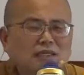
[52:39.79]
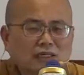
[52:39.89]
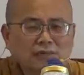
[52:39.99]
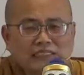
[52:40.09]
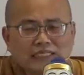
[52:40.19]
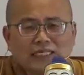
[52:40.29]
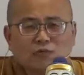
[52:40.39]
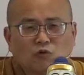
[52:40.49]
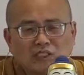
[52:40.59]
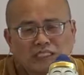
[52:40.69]
那么这
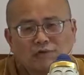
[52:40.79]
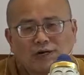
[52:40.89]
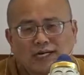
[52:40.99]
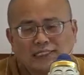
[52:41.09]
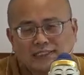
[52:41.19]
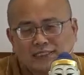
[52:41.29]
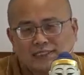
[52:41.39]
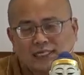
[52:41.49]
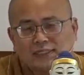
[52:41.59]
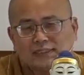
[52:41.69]
样我见我爱增
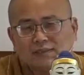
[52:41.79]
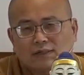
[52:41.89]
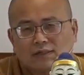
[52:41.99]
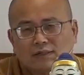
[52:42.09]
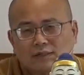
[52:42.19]
长了之后